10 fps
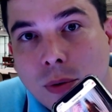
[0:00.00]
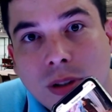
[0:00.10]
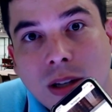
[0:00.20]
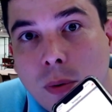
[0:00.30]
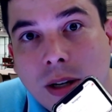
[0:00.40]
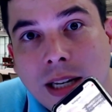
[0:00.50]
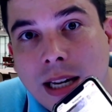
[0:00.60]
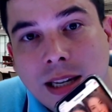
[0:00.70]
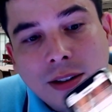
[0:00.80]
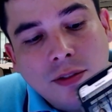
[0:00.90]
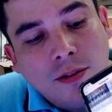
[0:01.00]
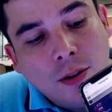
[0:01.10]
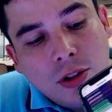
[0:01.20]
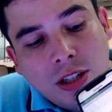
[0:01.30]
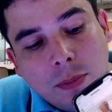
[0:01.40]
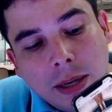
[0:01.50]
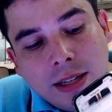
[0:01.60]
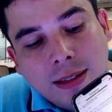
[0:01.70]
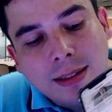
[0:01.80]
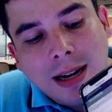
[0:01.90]
O seu clique foi
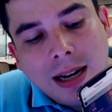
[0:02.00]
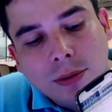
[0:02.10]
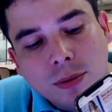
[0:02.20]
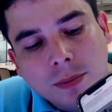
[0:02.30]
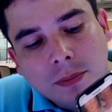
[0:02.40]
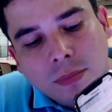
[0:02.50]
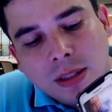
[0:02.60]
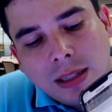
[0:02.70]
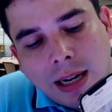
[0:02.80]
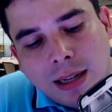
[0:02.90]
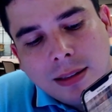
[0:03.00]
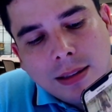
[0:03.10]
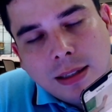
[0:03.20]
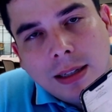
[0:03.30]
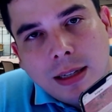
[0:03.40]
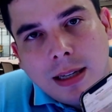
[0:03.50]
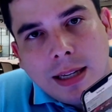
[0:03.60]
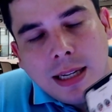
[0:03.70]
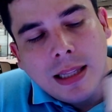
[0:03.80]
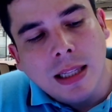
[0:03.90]
desperdiçado, tá?
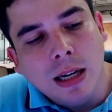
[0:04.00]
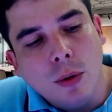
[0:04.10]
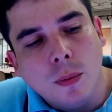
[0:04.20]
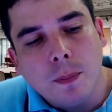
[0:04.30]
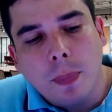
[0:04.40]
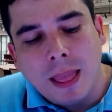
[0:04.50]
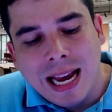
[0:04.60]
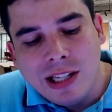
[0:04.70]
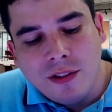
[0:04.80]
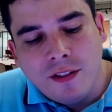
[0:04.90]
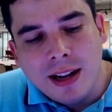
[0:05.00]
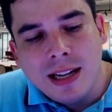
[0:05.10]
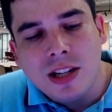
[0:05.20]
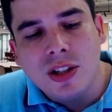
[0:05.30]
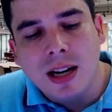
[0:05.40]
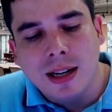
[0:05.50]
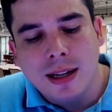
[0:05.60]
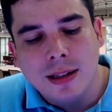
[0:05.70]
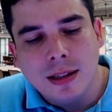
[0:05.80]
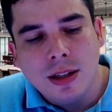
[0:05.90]
Então, é diferente,
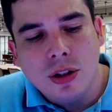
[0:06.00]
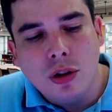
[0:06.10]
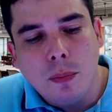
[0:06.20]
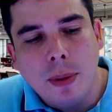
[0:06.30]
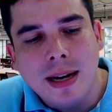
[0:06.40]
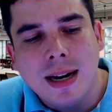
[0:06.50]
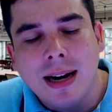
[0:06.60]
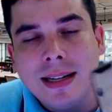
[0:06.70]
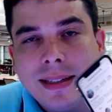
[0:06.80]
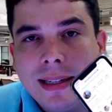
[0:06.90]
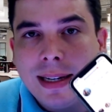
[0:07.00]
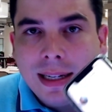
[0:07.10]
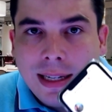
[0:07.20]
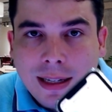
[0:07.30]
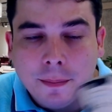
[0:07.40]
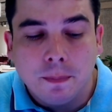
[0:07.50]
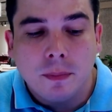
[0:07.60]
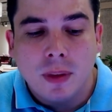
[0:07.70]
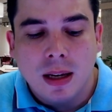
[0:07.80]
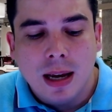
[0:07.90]
galera, de eu pegar esse clique,
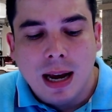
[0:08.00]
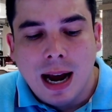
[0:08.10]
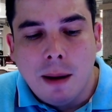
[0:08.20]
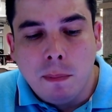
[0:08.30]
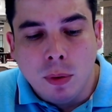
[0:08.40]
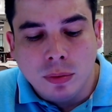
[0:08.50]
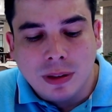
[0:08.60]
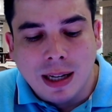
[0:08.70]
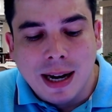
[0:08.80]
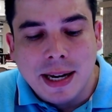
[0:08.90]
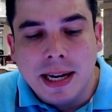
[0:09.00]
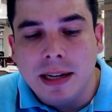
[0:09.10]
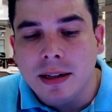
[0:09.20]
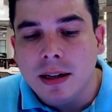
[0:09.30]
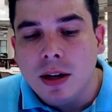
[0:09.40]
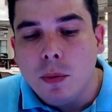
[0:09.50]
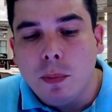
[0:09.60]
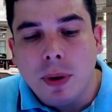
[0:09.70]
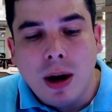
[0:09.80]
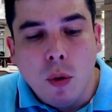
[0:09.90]
apontar ele
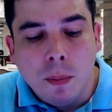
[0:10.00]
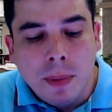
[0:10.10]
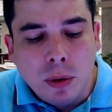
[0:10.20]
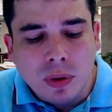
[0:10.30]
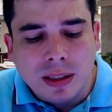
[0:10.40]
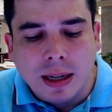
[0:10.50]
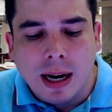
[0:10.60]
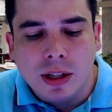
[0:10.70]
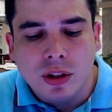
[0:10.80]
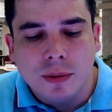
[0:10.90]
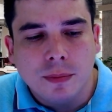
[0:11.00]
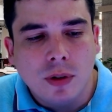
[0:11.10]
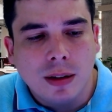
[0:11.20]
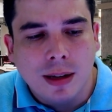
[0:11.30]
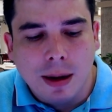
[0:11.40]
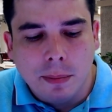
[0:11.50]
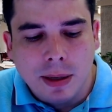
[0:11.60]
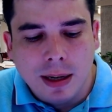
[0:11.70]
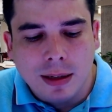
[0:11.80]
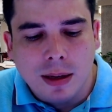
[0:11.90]
para o meu site. Vou até
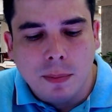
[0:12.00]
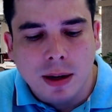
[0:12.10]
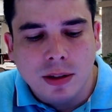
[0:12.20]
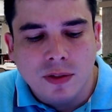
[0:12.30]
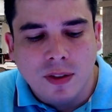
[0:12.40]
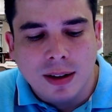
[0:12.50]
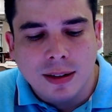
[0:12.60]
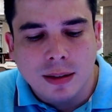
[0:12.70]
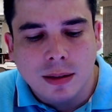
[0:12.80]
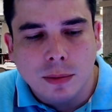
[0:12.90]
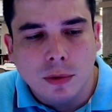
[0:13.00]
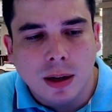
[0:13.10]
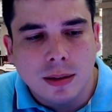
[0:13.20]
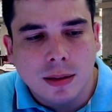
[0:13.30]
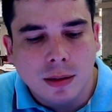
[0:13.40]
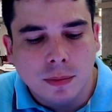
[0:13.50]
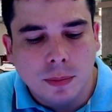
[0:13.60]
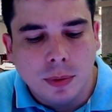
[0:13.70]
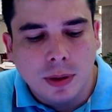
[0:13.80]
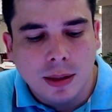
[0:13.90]
abrir ele aqui para a gente fazer a
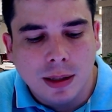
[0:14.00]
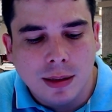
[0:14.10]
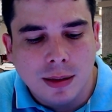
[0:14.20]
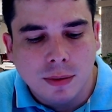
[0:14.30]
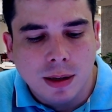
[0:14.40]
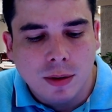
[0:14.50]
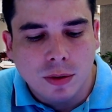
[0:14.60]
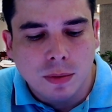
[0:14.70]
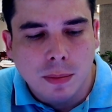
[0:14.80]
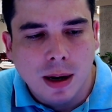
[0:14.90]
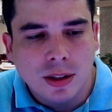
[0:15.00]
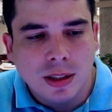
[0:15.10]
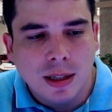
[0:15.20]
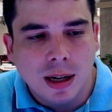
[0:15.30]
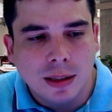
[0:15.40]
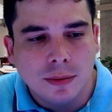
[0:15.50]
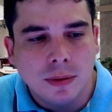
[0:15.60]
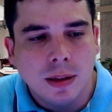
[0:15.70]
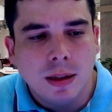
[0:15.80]
simulação, porque tem que ser um negócio mastigado